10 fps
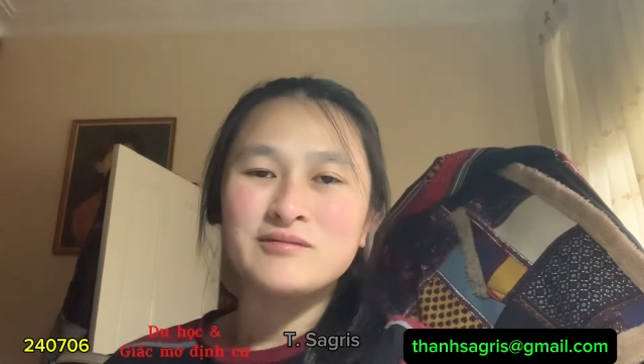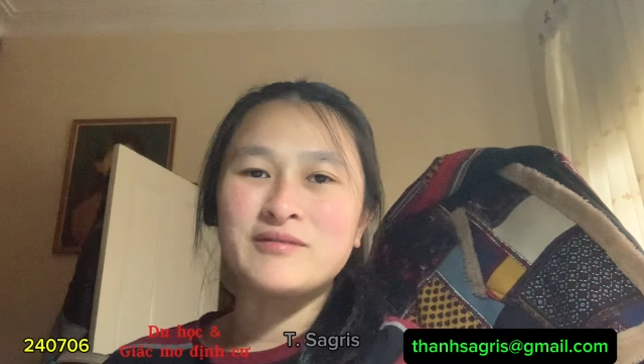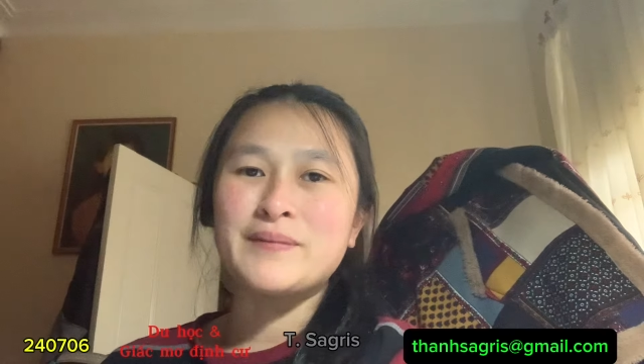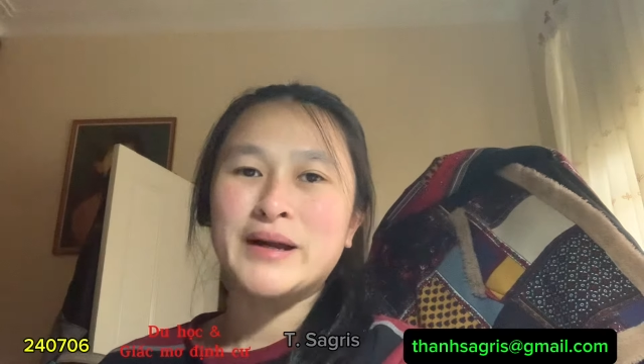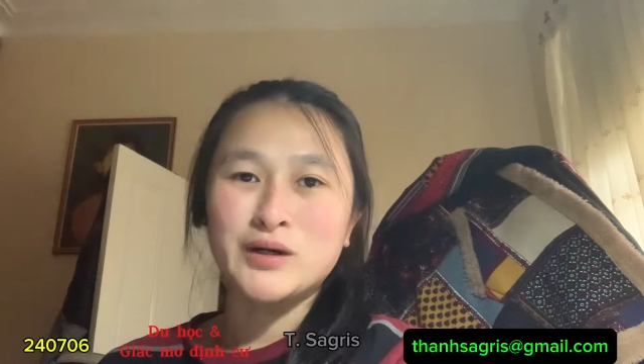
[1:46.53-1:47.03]

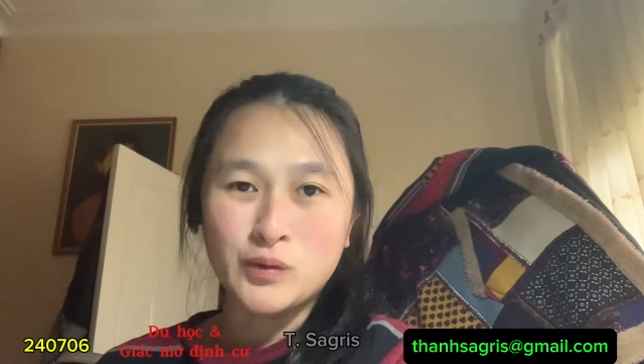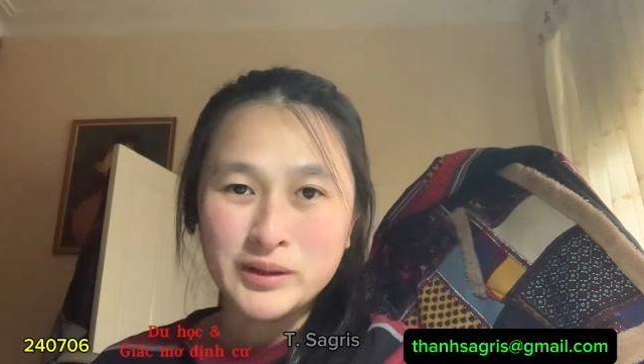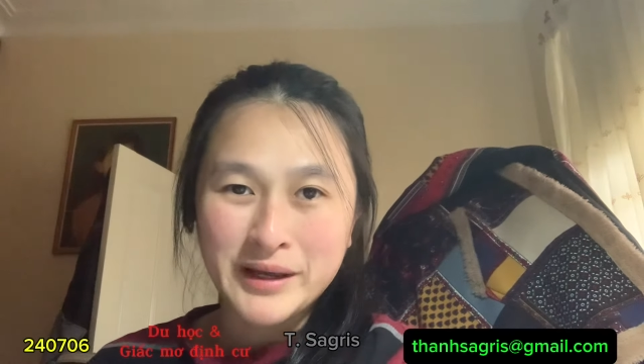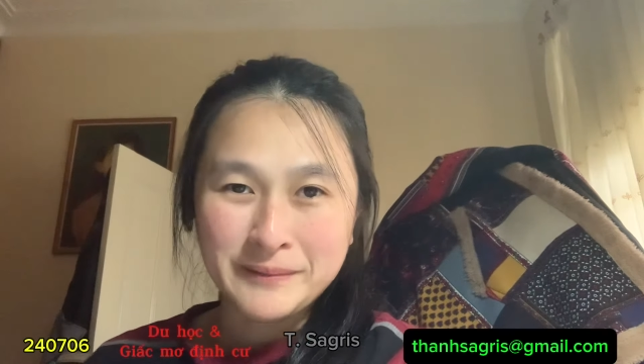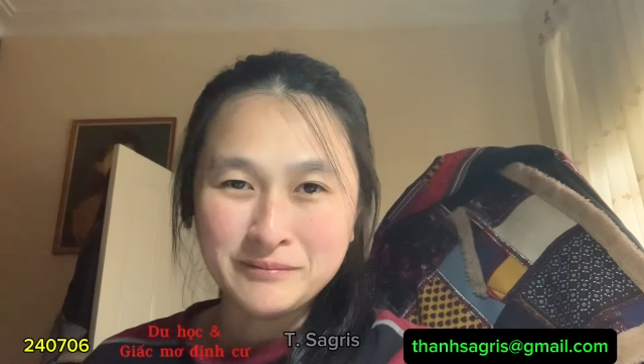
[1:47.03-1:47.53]
và bạn đủ
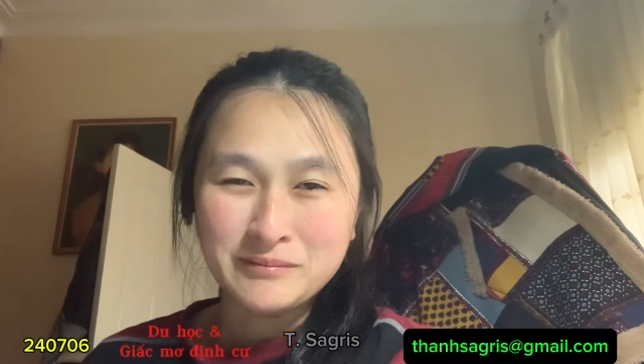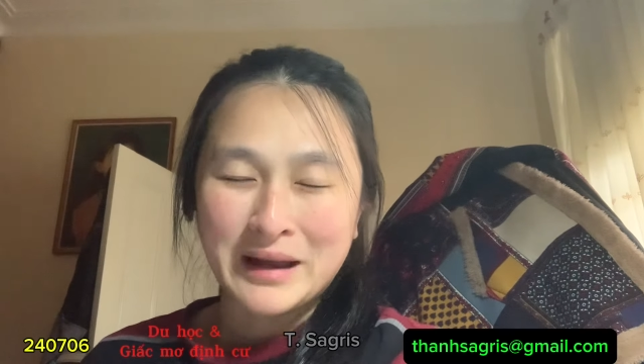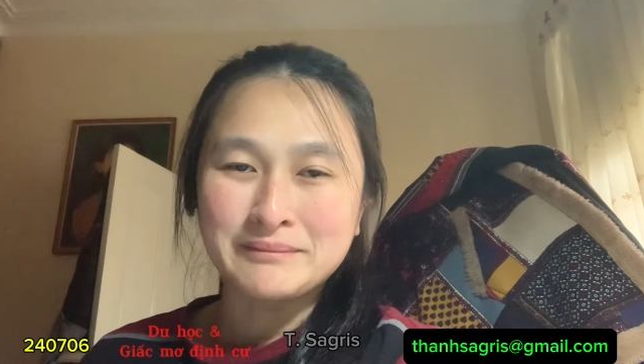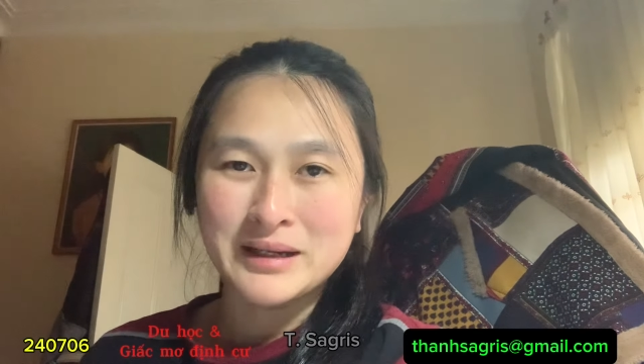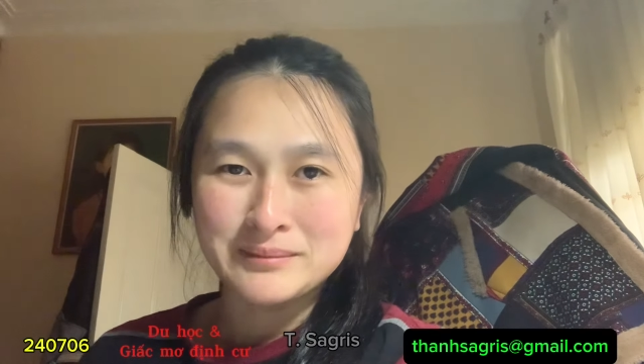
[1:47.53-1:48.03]
điểm
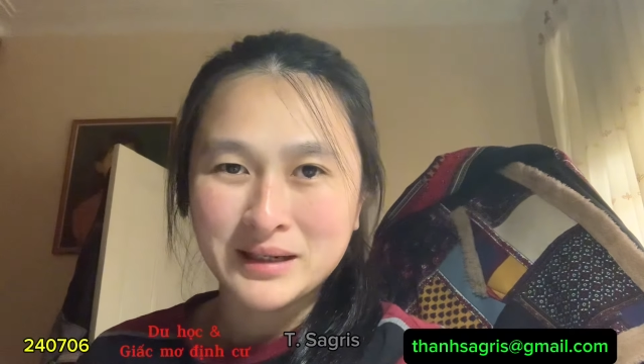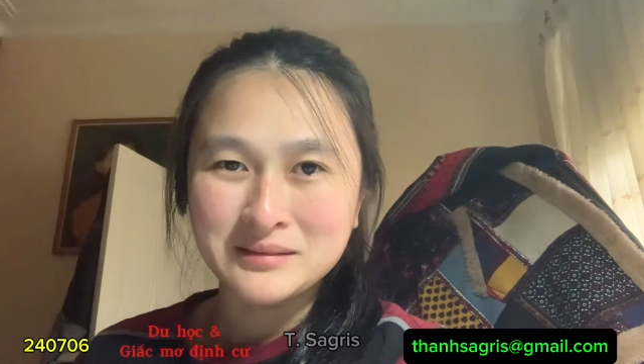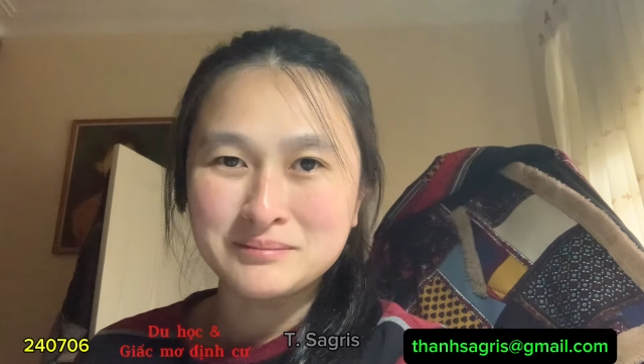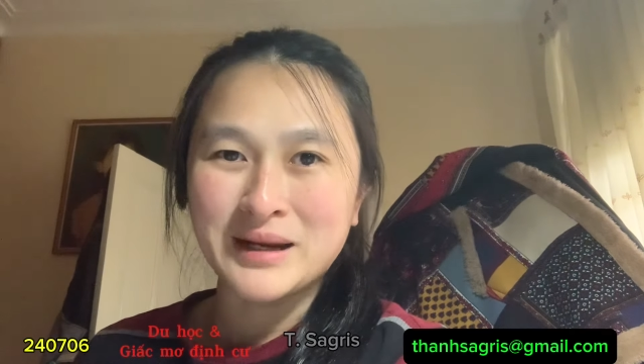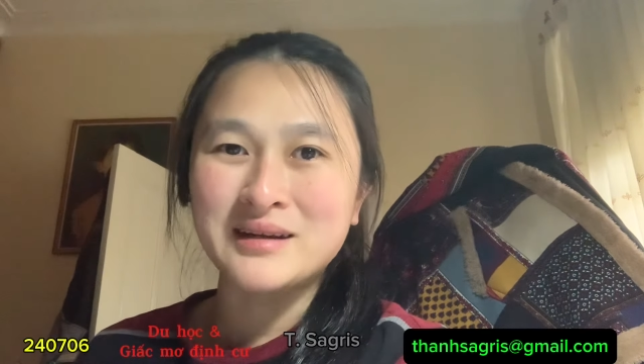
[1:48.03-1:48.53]
bạn may
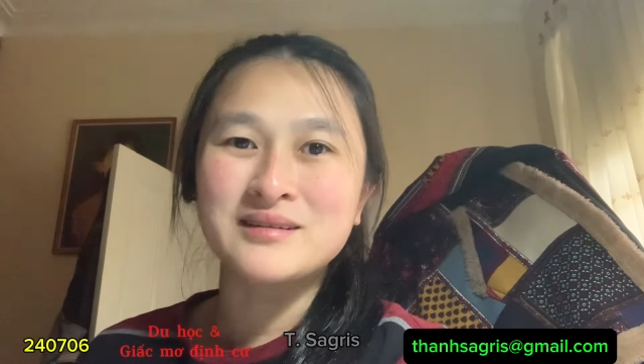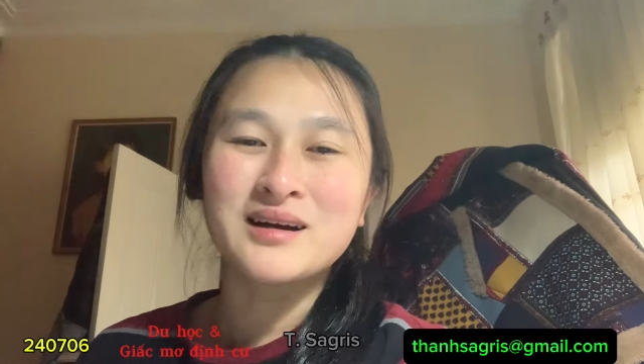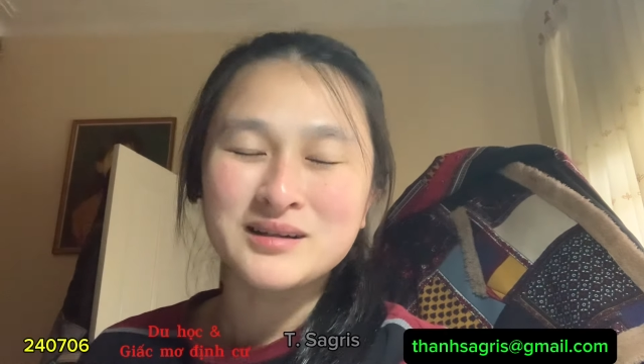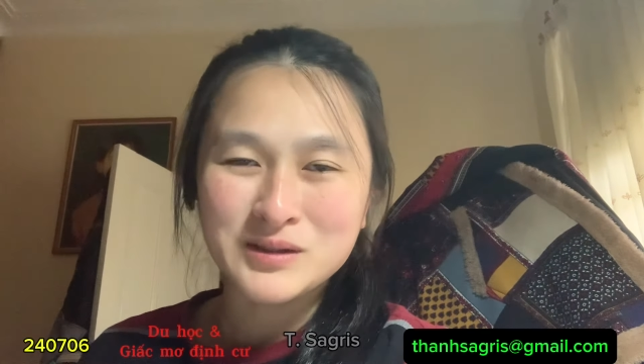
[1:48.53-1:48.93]
mắn bạn rớt